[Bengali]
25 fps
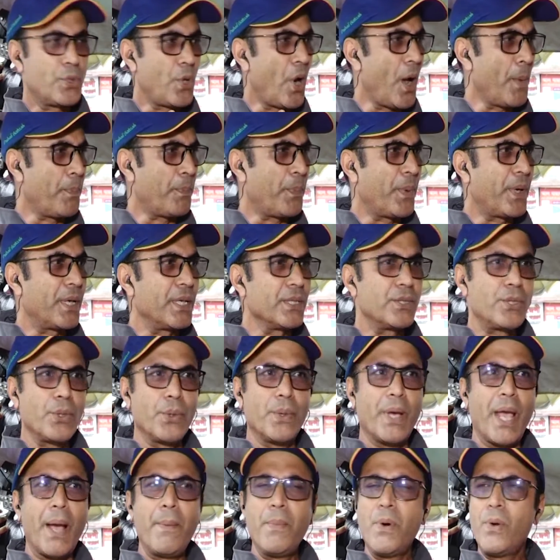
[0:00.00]
সব কিছু
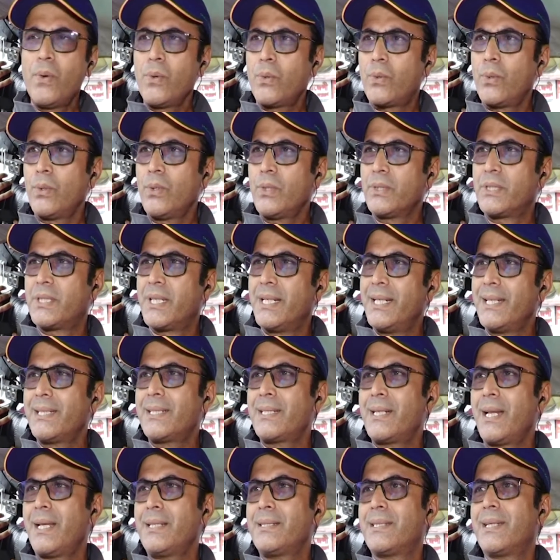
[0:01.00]
এমন কোনো জিনিস
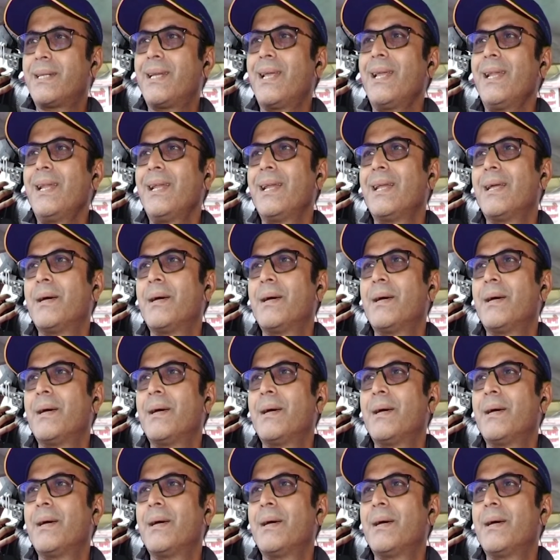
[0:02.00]
নাই যেটা